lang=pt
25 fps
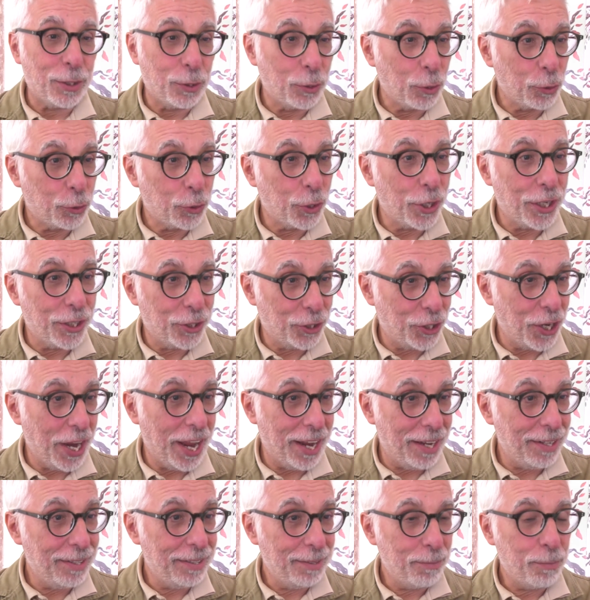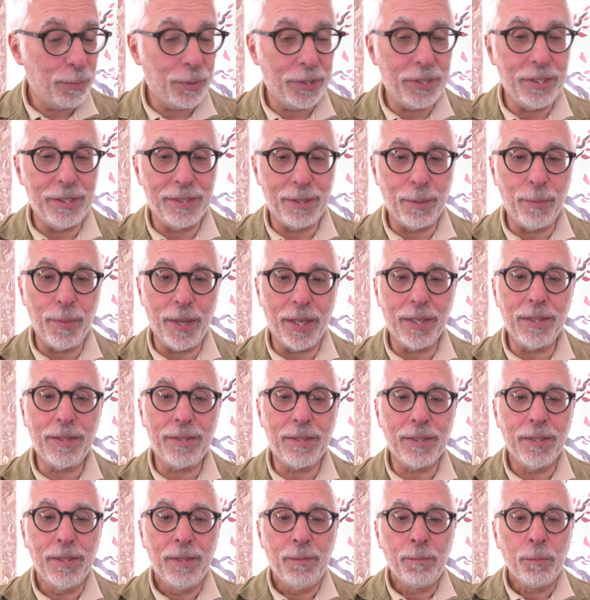da doutora Shen,
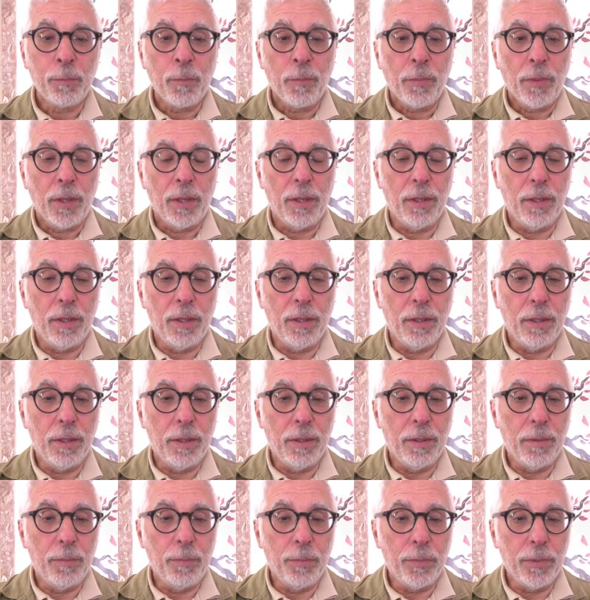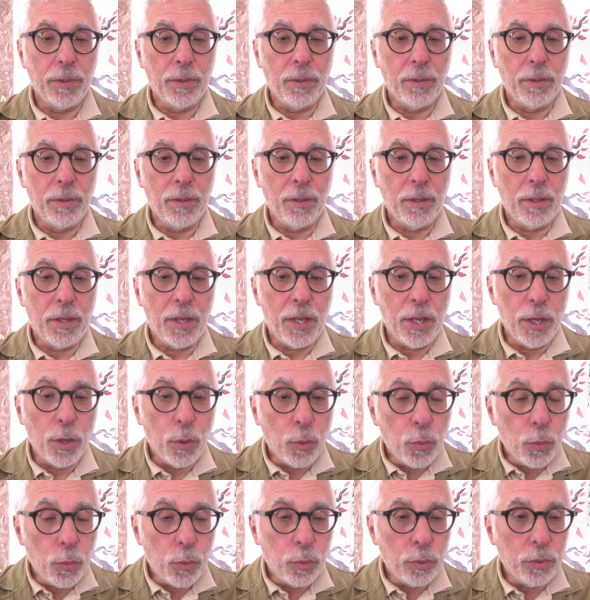precisamente, ehm, que
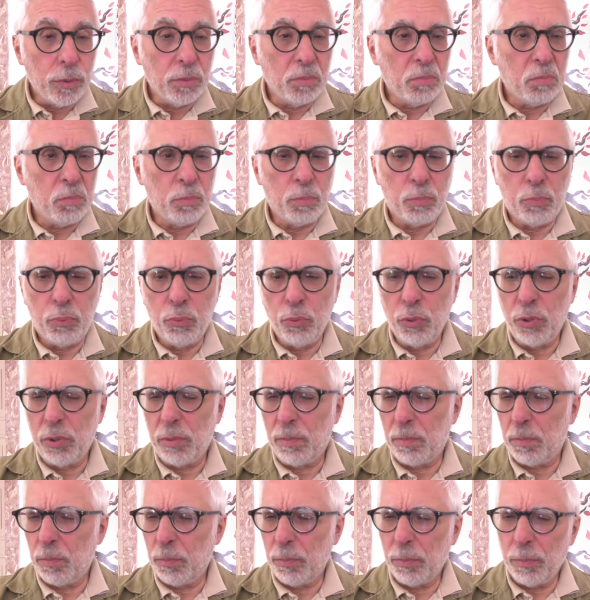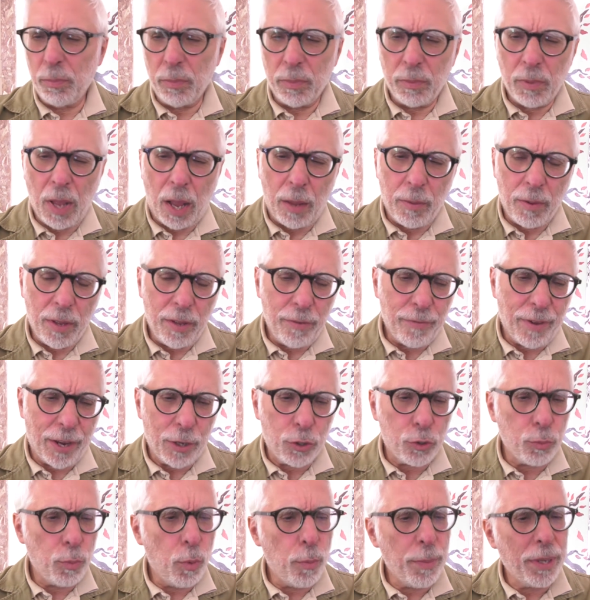eu, eh, por ah, em
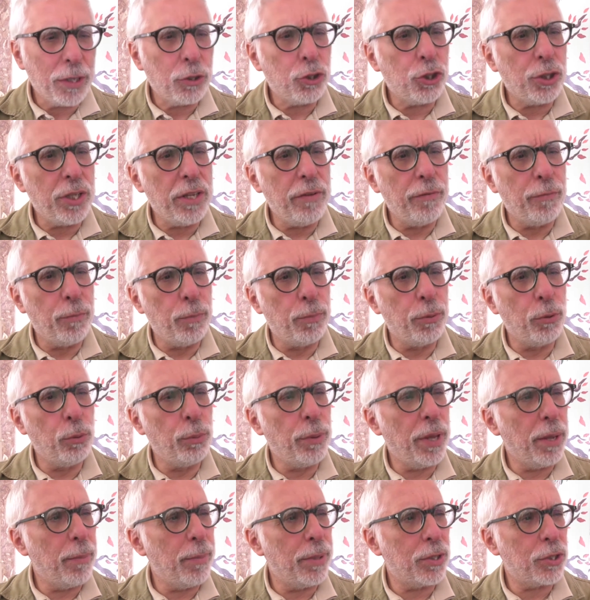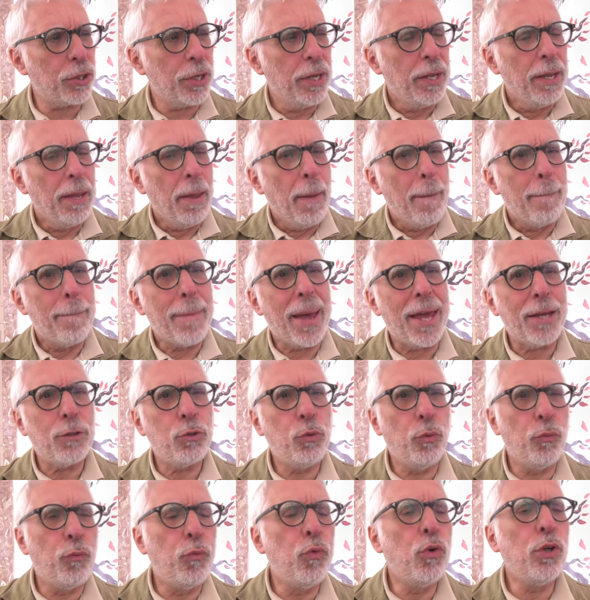vários momentos tive problemas mais
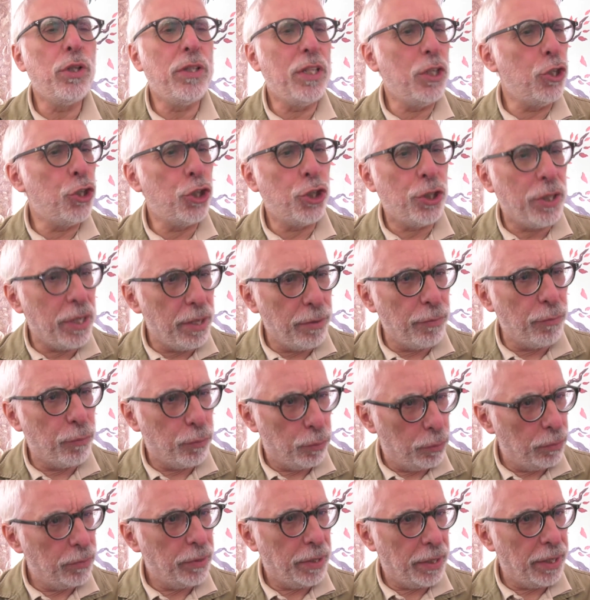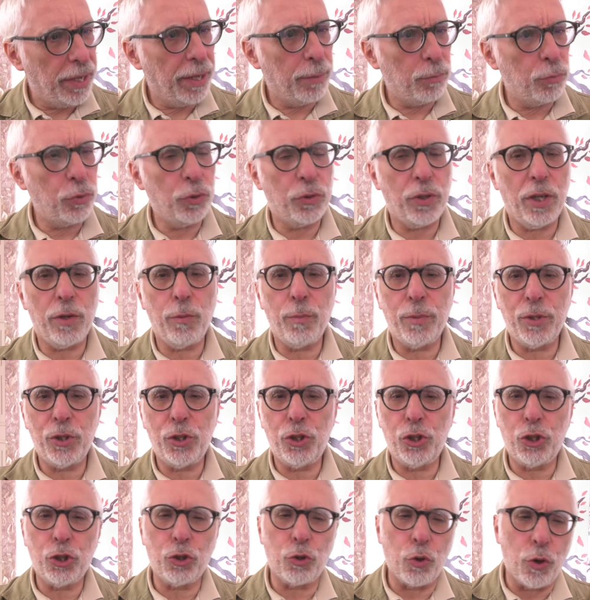do foro digestivo, digamos. Eu tenho umas
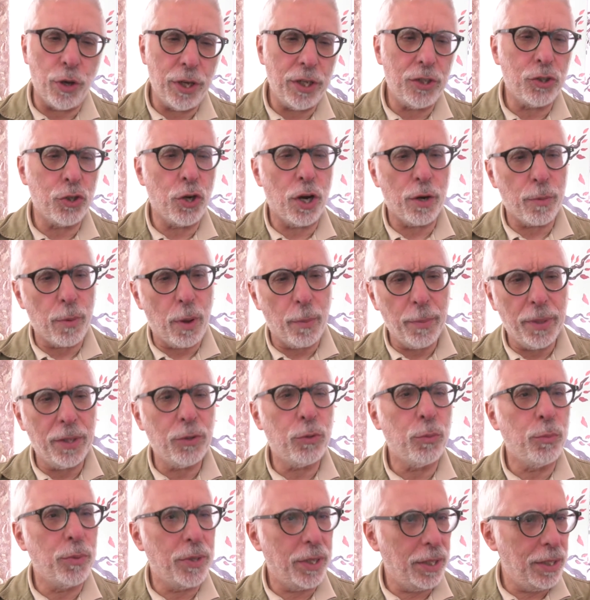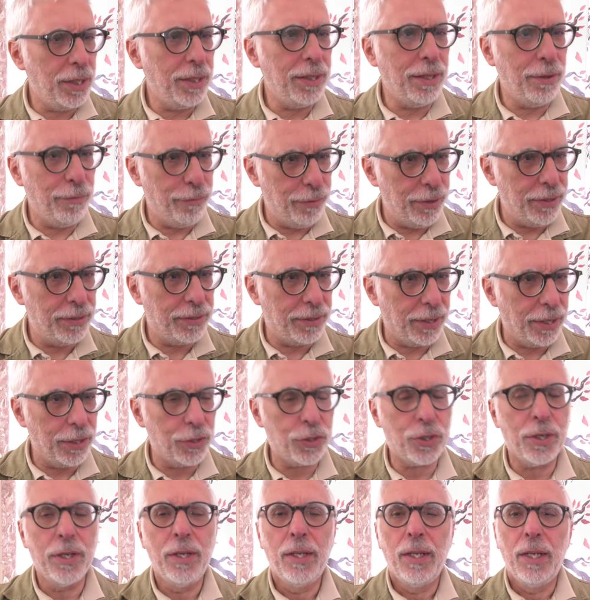digestões normalmente um bocadinho
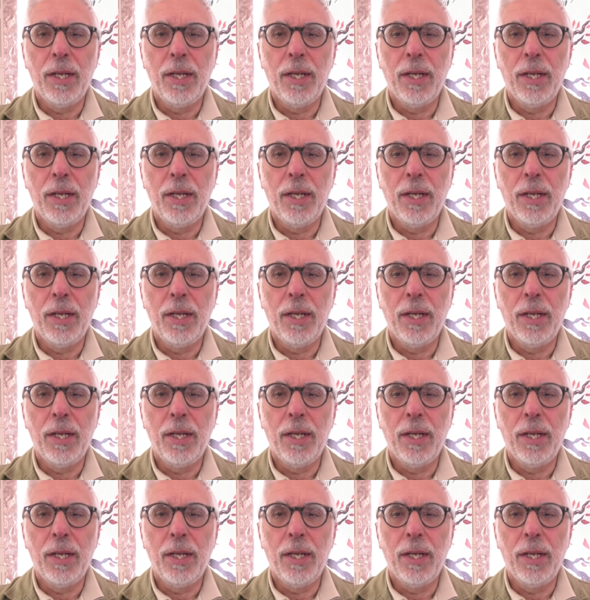difíceis.